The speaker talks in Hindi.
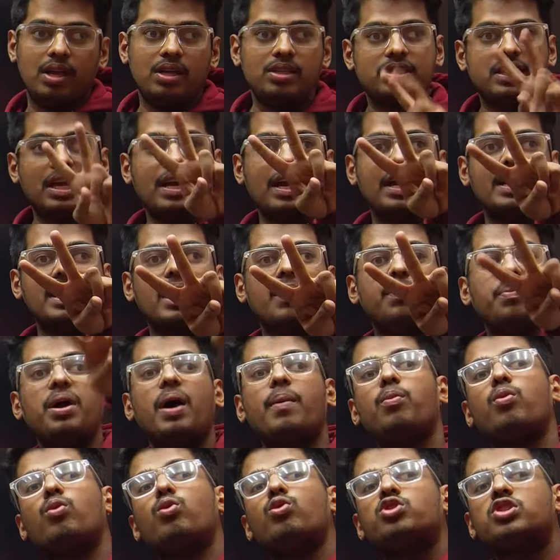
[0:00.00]
सेकंड टाइप का
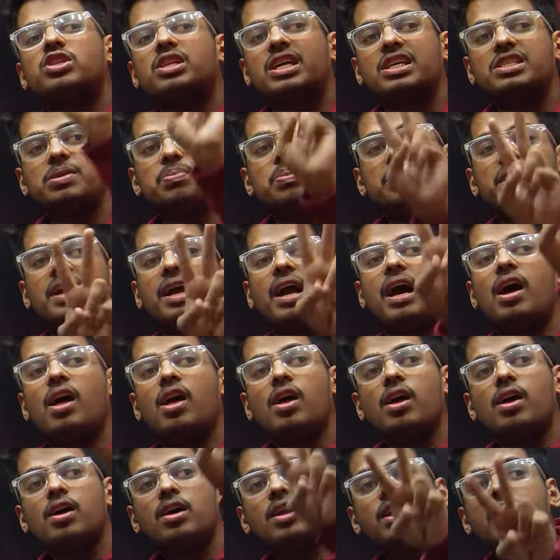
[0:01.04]
आपको क्वेश्चन कैसे मिलेगा
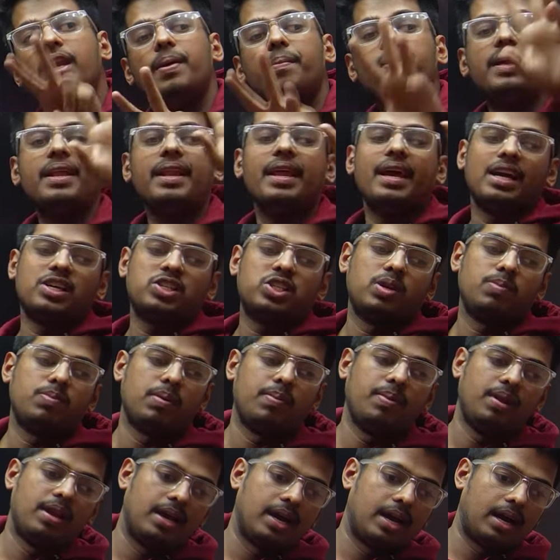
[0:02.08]
नेमिंग रिएक्शन पे
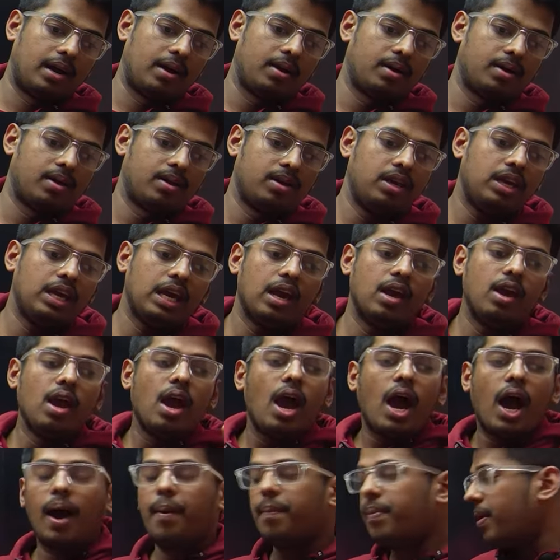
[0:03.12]
मिलेगा ठीक है
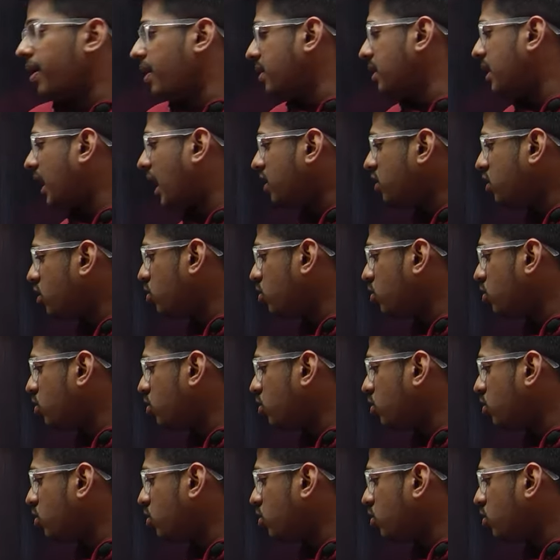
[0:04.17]
अब ध्यान से